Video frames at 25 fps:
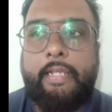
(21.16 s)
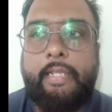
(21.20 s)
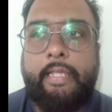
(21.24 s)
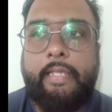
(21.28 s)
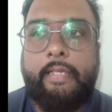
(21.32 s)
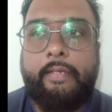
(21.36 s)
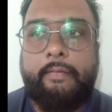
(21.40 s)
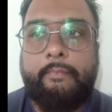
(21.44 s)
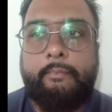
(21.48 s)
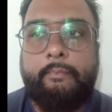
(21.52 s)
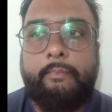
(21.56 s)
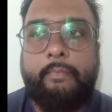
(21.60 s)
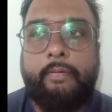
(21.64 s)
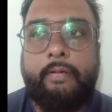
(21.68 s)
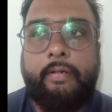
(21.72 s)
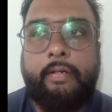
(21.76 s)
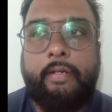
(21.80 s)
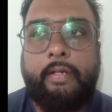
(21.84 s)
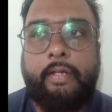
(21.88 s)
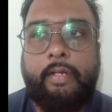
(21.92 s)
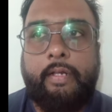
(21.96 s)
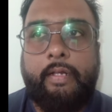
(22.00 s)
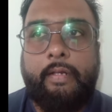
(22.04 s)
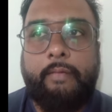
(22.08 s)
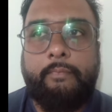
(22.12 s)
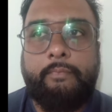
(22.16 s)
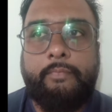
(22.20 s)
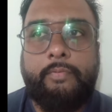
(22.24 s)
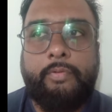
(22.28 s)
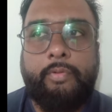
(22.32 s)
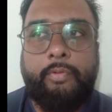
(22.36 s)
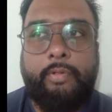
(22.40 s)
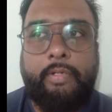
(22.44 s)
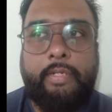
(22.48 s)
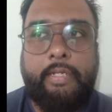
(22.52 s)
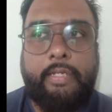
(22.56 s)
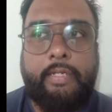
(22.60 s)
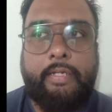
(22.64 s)
ठीक है अब
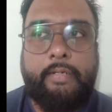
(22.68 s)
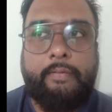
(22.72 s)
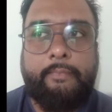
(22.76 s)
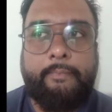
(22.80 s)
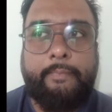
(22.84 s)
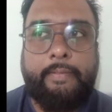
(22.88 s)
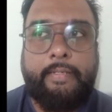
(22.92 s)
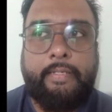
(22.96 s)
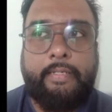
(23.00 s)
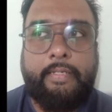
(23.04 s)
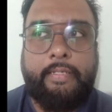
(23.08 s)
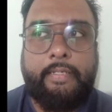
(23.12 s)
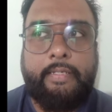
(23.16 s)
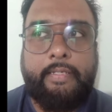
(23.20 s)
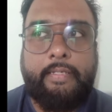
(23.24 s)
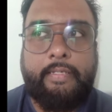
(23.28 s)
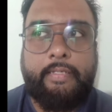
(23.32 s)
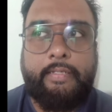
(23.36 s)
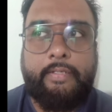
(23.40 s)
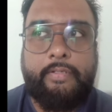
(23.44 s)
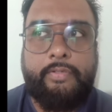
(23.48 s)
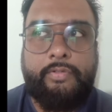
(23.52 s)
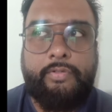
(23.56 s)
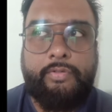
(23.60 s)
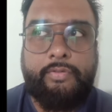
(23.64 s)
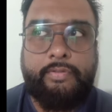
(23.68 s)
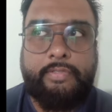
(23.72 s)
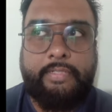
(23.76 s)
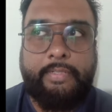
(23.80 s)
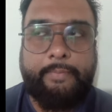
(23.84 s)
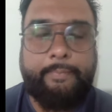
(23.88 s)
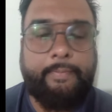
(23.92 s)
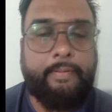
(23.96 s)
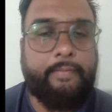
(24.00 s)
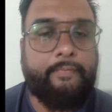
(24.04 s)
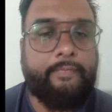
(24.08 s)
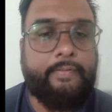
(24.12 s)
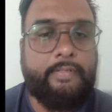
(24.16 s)
दुनिया में जो
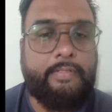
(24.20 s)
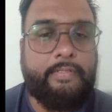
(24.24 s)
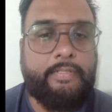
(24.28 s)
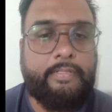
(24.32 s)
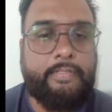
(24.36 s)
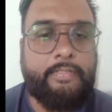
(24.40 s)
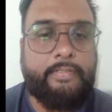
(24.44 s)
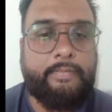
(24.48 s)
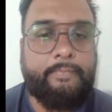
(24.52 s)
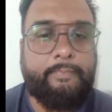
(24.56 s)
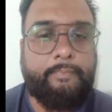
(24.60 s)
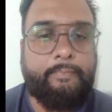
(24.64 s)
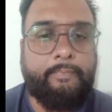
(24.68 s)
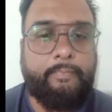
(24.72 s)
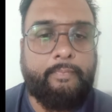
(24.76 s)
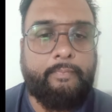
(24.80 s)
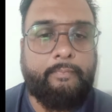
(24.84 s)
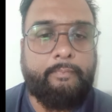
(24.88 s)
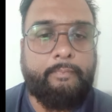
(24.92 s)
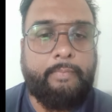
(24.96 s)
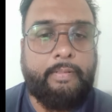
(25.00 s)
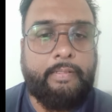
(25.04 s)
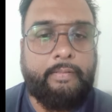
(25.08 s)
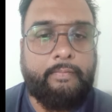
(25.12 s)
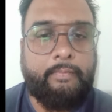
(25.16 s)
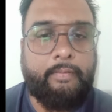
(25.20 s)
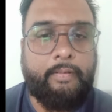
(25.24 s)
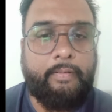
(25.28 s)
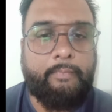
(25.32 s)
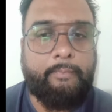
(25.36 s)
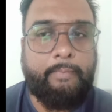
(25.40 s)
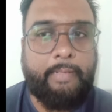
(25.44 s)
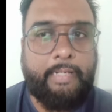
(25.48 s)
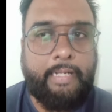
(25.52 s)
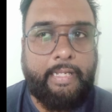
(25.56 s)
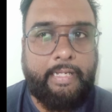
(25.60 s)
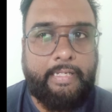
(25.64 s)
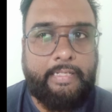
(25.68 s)
जेबरा फिंचेस बन,
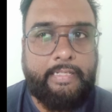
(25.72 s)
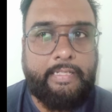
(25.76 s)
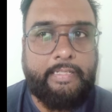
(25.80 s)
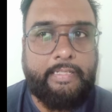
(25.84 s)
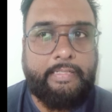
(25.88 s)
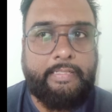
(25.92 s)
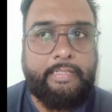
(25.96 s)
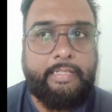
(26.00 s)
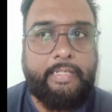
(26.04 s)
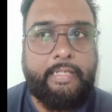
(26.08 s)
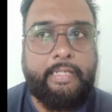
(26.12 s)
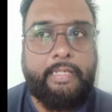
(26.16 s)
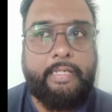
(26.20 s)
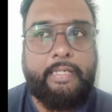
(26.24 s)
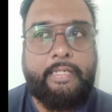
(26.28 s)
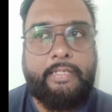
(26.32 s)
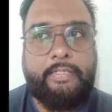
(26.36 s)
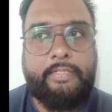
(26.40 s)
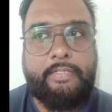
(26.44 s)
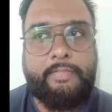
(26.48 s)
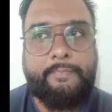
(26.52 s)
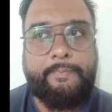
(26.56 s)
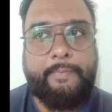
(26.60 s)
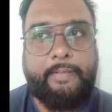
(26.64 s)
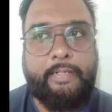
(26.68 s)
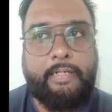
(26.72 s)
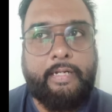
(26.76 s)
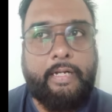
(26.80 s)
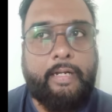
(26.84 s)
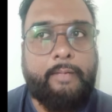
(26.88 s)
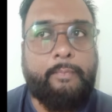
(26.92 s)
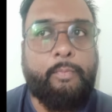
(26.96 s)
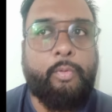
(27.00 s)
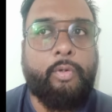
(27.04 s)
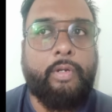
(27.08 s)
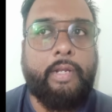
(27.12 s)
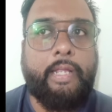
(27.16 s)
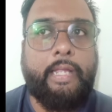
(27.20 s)
बनाई जाती हैं जिस पर
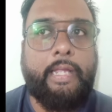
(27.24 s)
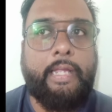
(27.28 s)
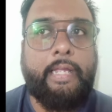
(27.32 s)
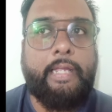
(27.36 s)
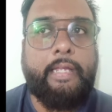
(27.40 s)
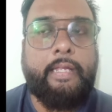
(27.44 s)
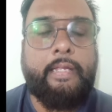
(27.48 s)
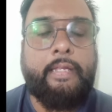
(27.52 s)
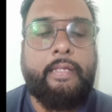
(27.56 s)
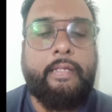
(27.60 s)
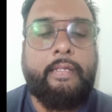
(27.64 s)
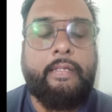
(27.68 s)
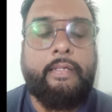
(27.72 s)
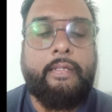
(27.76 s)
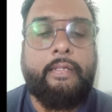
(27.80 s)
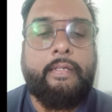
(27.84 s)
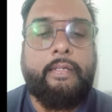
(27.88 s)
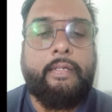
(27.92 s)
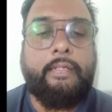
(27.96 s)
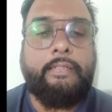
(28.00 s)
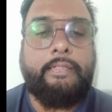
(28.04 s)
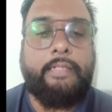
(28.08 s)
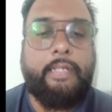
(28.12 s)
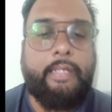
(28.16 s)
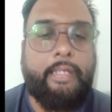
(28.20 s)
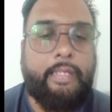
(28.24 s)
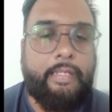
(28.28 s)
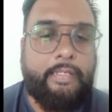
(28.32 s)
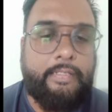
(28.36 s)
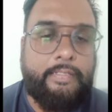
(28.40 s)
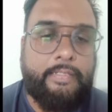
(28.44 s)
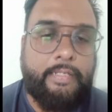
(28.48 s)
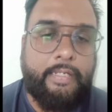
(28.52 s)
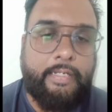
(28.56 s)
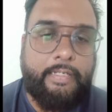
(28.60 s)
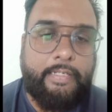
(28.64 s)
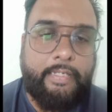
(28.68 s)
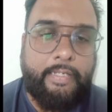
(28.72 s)
काम हो रहा है
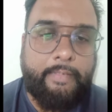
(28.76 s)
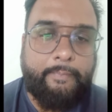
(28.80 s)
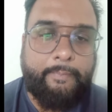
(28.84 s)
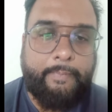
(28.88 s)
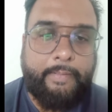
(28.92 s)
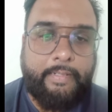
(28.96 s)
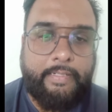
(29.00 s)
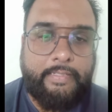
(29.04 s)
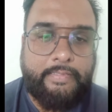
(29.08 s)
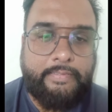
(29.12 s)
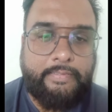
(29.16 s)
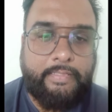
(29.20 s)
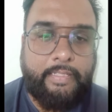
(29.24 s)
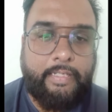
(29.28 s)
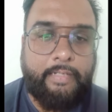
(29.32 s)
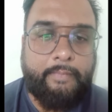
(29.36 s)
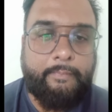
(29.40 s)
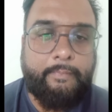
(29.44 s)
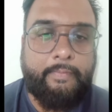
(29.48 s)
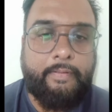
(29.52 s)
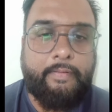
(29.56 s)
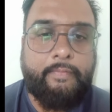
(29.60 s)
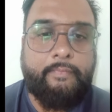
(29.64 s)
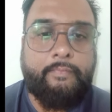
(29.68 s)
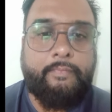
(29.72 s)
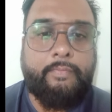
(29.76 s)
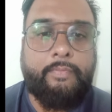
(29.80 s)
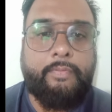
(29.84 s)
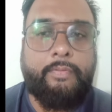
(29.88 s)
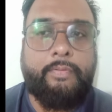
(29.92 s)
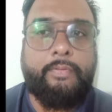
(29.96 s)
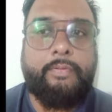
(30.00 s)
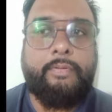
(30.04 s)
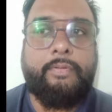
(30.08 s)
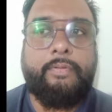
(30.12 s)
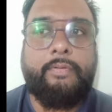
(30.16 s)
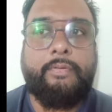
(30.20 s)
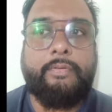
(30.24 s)
यकीन जानिए पाकिस्तान में
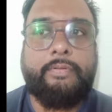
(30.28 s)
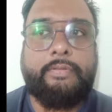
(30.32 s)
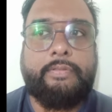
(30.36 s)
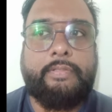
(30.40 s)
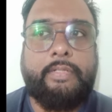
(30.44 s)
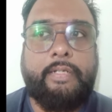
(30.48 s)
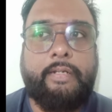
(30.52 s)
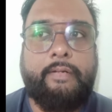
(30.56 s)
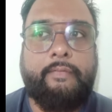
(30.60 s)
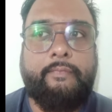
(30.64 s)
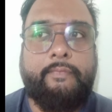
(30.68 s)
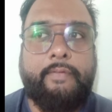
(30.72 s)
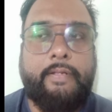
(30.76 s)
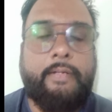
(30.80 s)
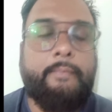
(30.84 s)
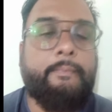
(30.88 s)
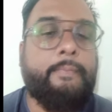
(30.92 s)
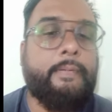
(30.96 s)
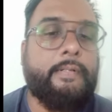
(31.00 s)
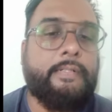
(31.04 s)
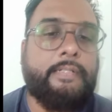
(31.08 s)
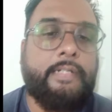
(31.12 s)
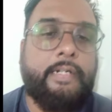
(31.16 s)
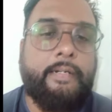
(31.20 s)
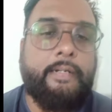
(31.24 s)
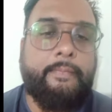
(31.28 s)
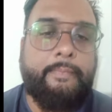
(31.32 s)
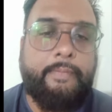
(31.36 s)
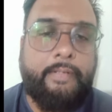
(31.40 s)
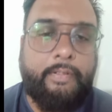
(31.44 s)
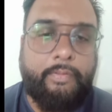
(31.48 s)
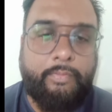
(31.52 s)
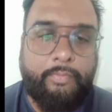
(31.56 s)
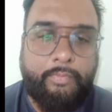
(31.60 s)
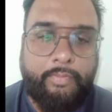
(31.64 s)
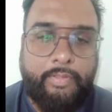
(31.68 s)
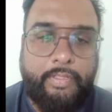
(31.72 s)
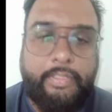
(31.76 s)
वो उसका वन परसेंट
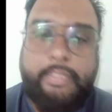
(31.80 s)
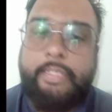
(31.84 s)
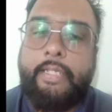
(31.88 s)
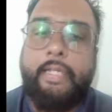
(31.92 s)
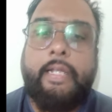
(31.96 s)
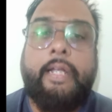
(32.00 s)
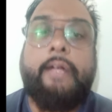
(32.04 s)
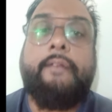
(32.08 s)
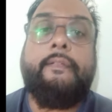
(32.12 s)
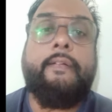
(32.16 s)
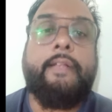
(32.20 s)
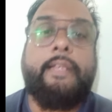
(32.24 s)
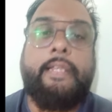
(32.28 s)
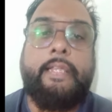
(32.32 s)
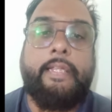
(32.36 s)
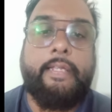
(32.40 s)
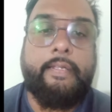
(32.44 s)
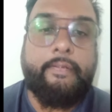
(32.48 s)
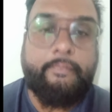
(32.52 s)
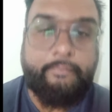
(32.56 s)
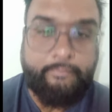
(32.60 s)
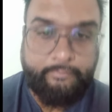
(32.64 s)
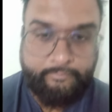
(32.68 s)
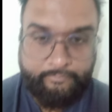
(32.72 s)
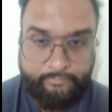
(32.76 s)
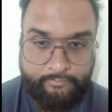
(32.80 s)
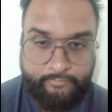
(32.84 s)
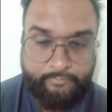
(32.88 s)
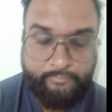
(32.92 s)
भी लोगों ने देखा हुआ नहीं है